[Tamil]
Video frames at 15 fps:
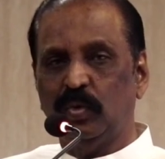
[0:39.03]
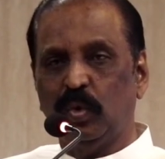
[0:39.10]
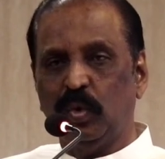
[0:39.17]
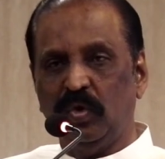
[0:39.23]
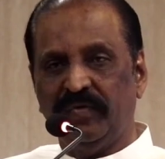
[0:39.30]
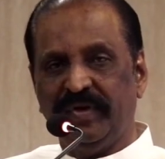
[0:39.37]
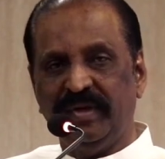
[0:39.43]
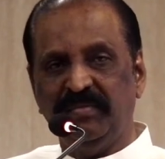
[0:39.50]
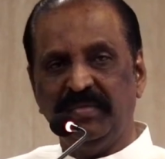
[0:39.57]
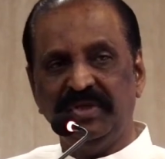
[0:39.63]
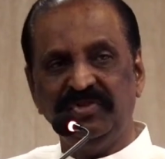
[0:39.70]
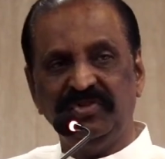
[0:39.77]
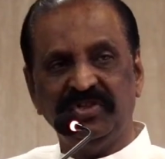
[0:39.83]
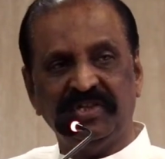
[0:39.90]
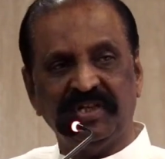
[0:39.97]
குருவை
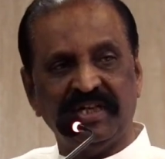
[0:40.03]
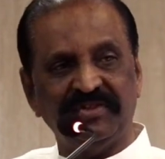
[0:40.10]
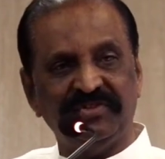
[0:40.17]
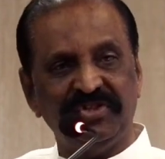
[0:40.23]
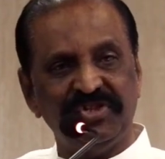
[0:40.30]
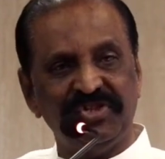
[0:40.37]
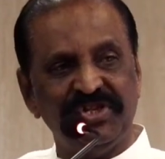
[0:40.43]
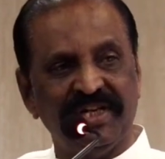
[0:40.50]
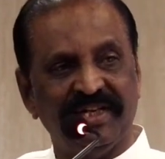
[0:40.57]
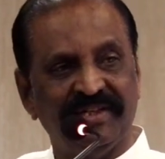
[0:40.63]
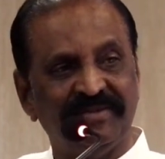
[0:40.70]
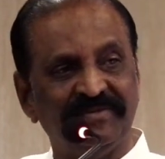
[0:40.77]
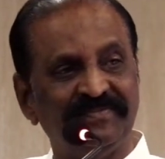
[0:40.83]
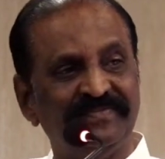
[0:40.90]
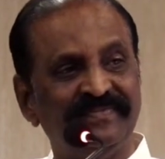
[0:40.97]
மிஞ்சுகிற
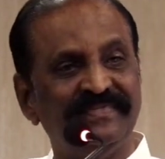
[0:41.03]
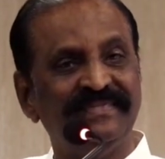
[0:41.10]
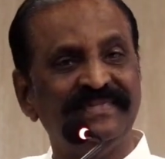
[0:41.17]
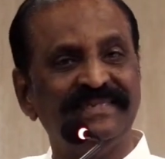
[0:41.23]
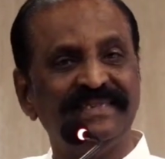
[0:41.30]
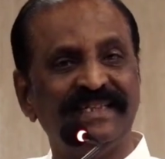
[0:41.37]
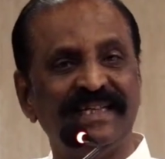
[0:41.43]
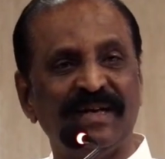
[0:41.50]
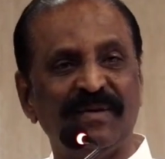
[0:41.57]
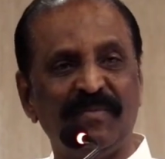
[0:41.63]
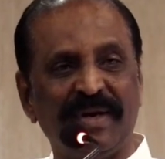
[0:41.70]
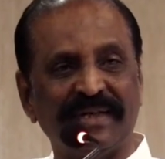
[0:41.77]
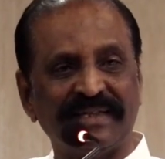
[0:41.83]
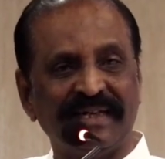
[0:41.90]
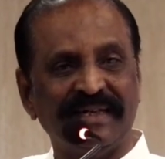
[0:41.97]
சிஷ்யன்
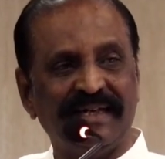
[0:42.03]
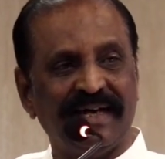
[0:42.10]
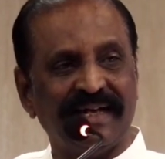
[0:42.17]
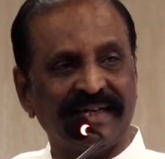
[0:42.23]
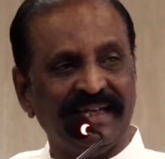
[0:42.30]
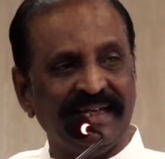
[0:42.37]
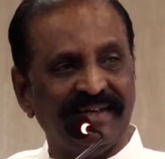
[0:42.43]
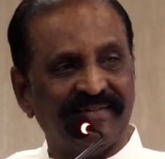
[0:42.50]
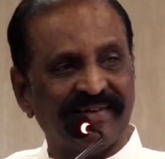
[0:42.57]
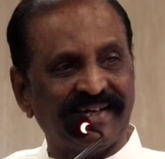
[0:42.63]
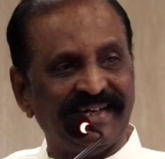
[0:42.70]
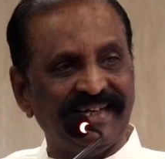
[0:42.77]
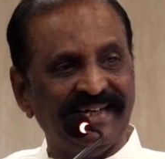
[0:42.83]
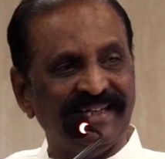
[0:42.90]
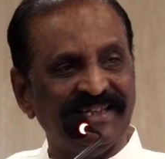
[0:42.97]
மதன் கார்கி
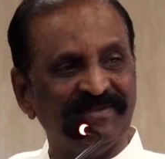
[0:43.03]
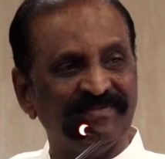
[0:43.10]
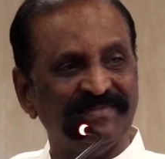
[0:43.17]
அவர்களே